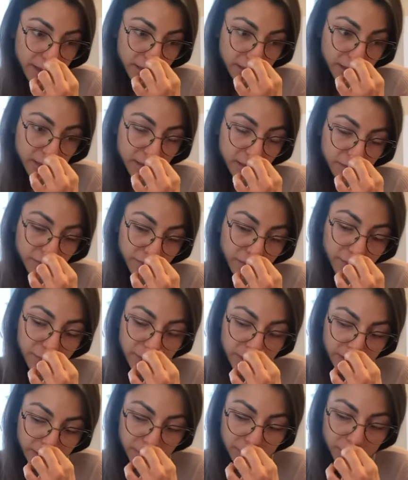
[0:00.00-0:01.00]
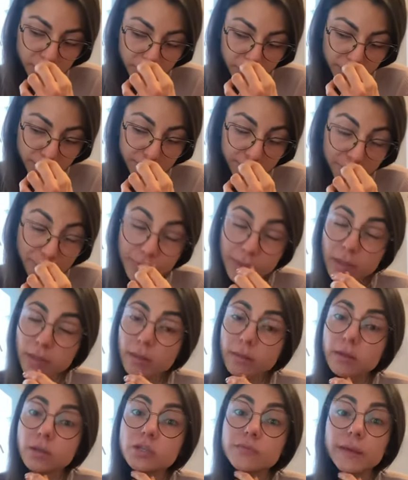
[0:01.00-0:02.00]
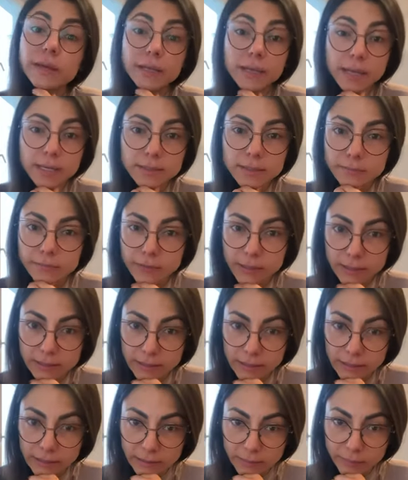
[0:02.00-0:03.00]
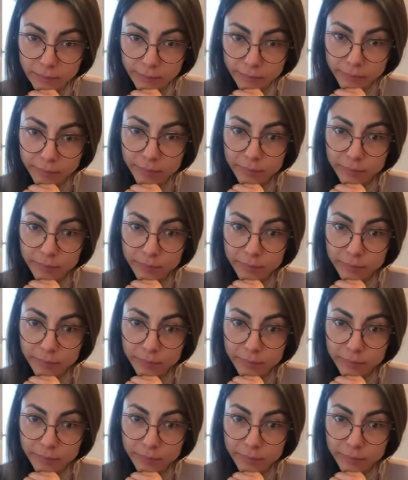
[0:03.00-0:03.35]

äh, fiebrig geworden, schweren Herzinfarkt erlitten,